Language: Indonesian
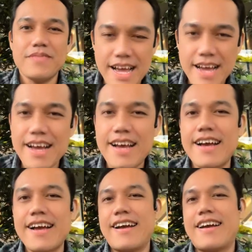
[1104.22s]

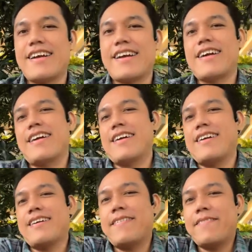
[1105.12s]

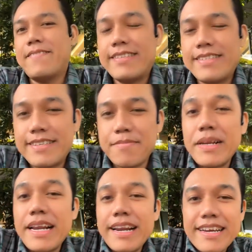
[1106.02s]
nah
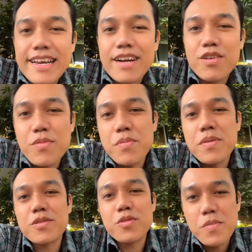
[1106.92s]
bilang lagi aku mau
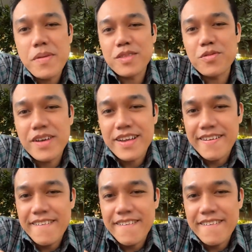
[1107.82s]
bertobat Tuhan